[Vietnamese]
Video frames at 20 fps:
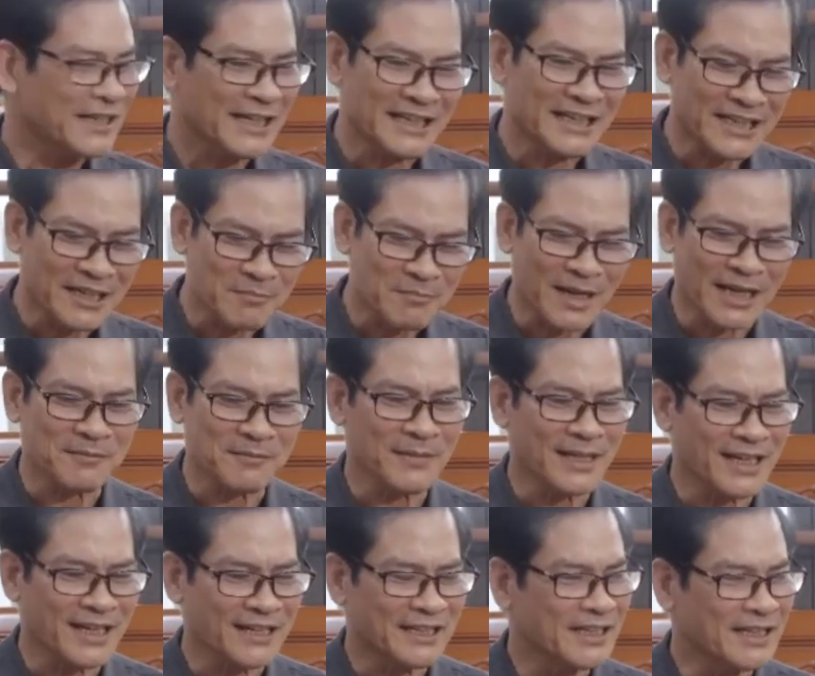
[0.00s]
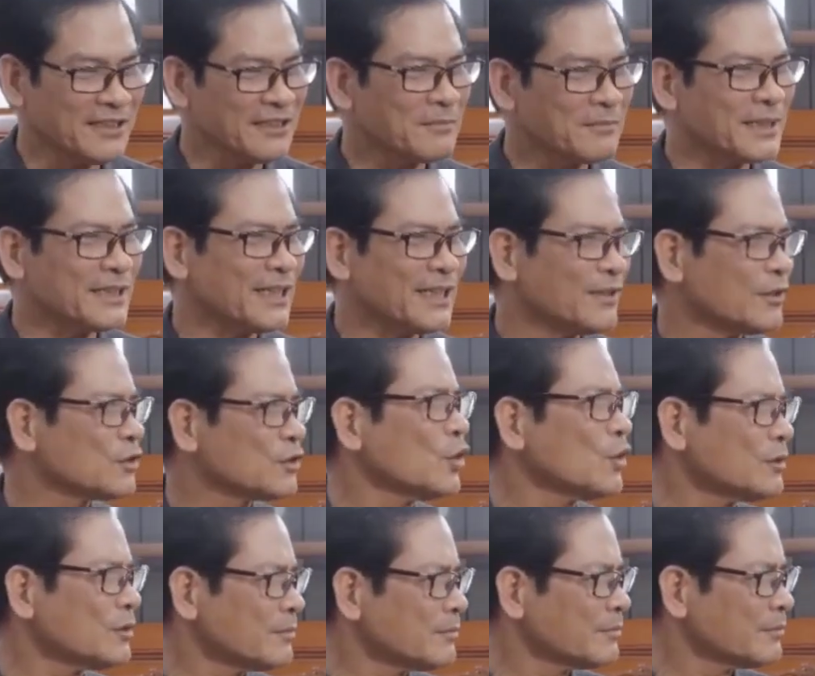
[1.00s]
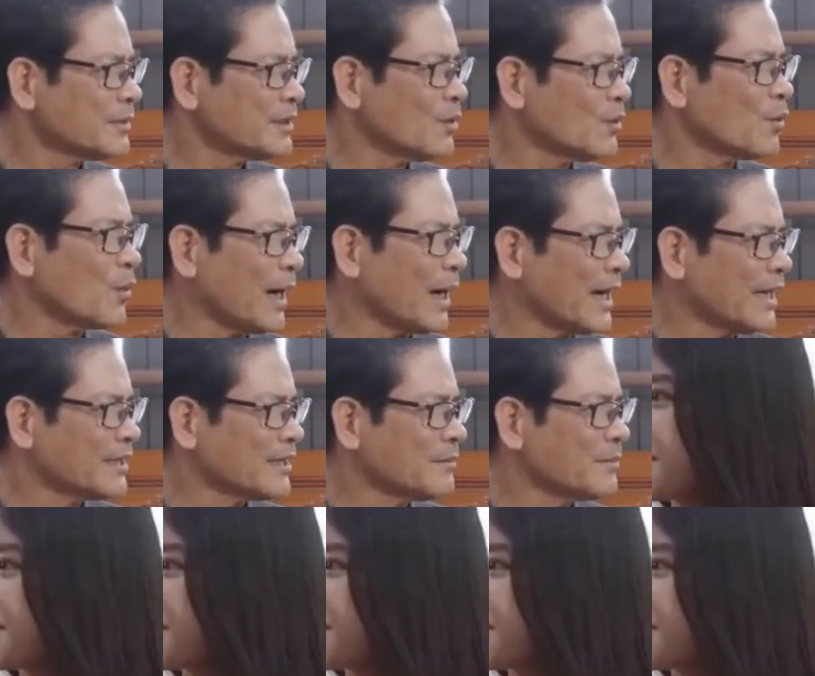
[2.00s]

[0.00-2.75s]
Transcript: Hai là anh em bạn bè đến thì mình thấy nó tốt, hiệu quả